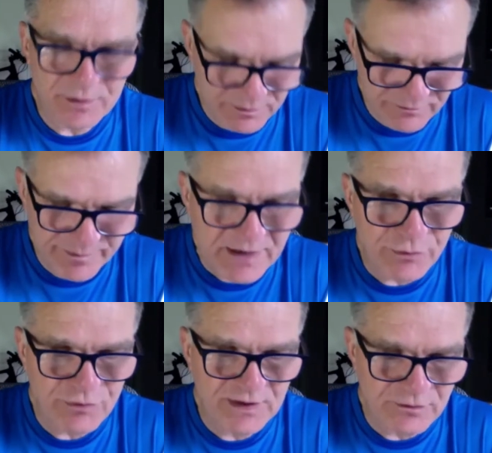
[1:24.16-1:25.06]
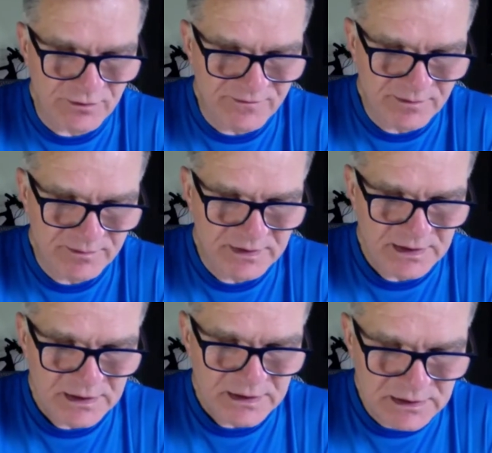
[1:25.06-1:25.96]
w Banku Światowym
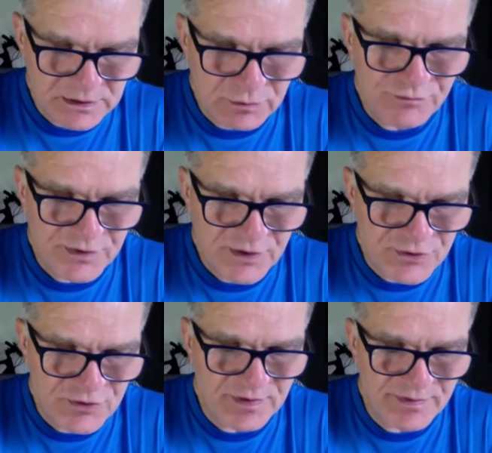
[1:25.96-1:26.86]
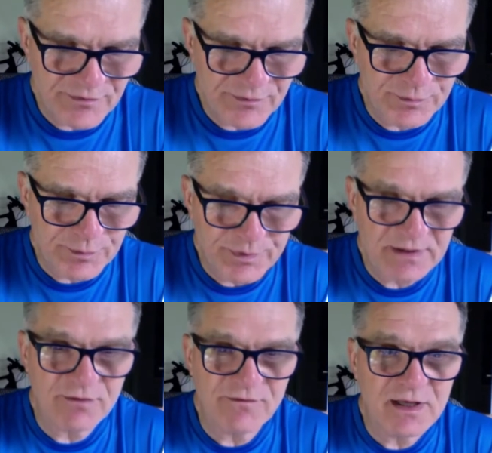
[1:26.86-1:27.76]
i również
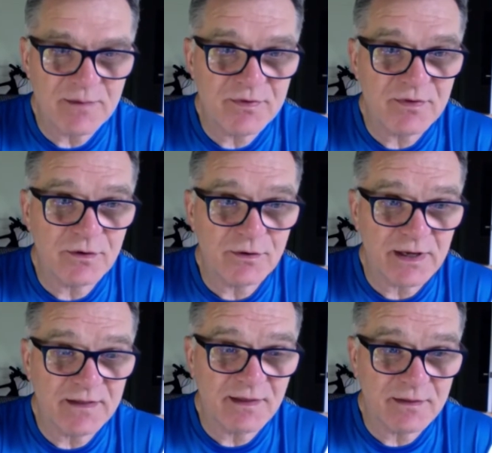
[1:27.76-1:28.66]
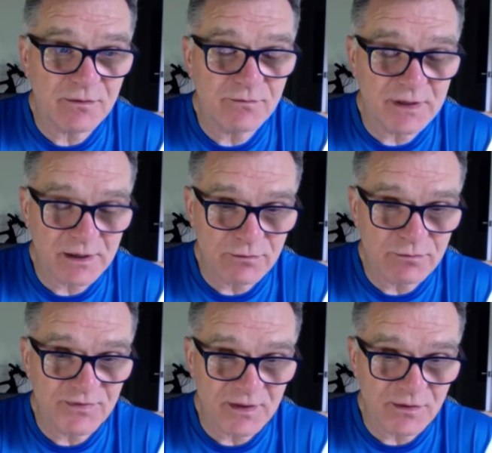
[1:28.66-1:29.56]
współpracowałem z Organizacją Narodów
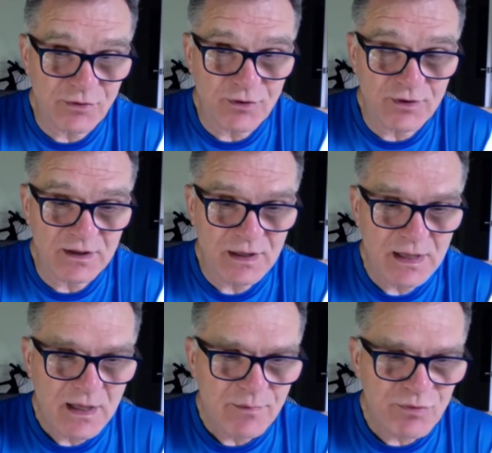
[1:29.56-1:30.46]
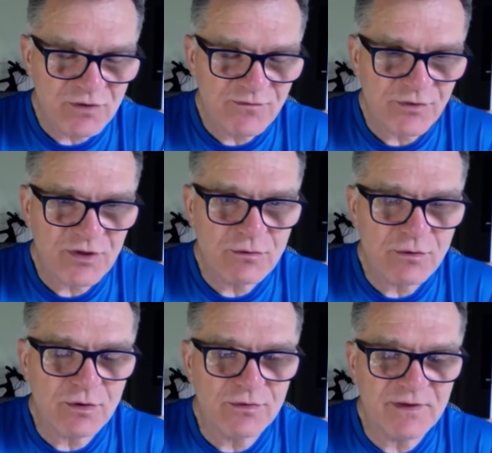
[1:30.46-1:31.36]
Zjednoczonych przy tworzeniu
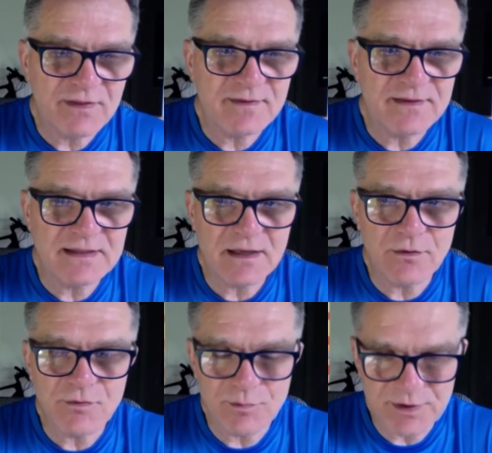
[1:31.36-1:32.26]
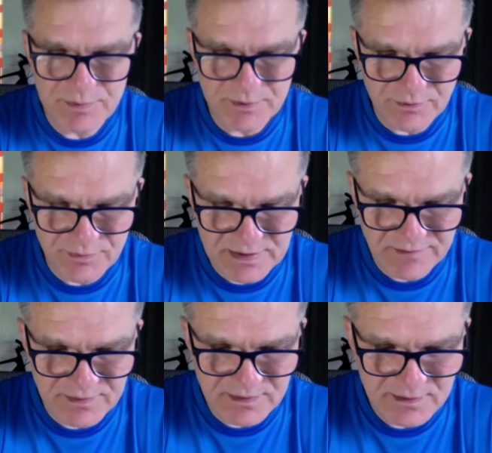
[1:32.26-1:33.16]
konwencji dla osób
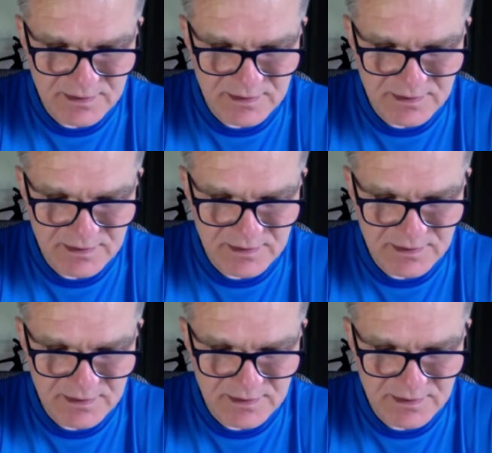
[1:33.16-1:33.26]
niepełnosprawnych